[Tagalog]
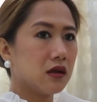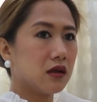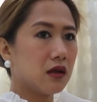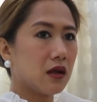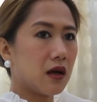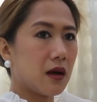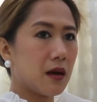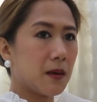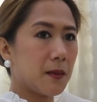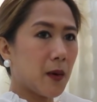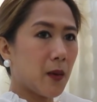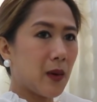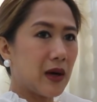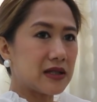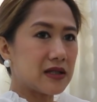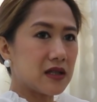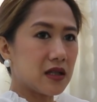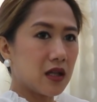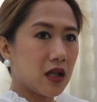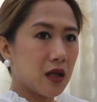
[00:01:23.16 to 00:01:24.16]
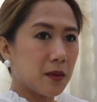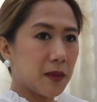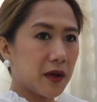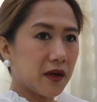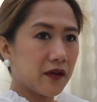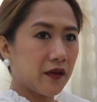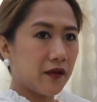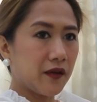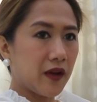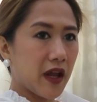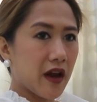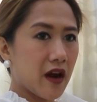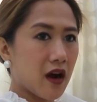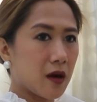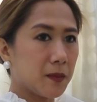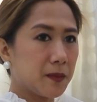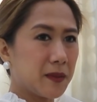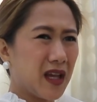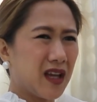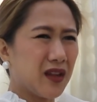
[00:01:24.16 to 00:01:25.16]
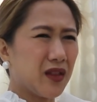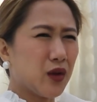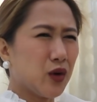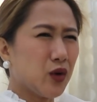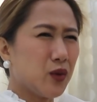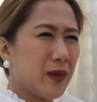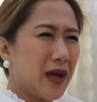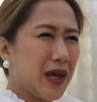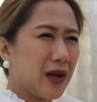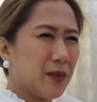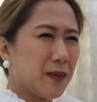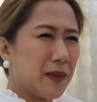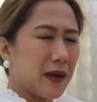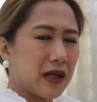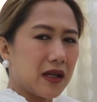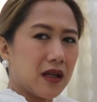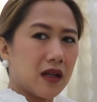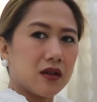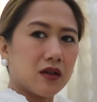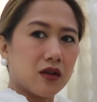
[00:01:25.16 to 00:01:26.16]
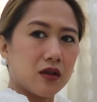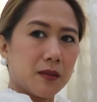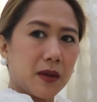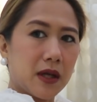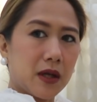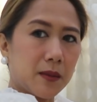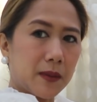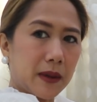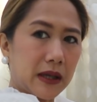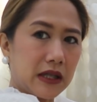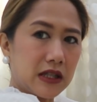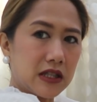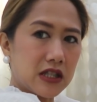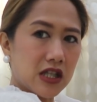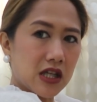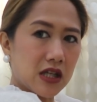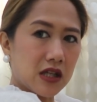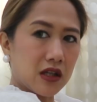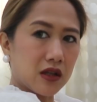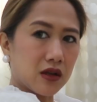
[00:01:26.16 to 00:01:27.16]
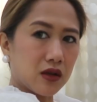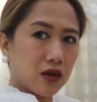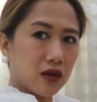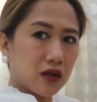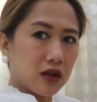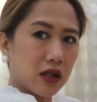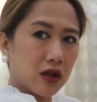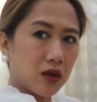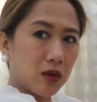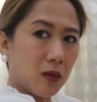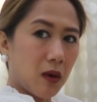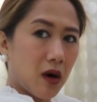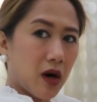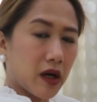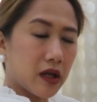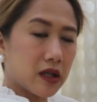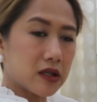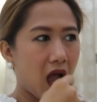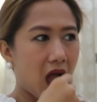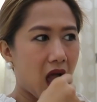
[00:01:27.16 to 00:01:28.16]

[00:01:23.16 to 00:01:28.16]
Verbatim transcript: na bawasan na yung pag-flare up niya. Though, meron pa rin ito. Meron pa rin siya nito. Nitong mark.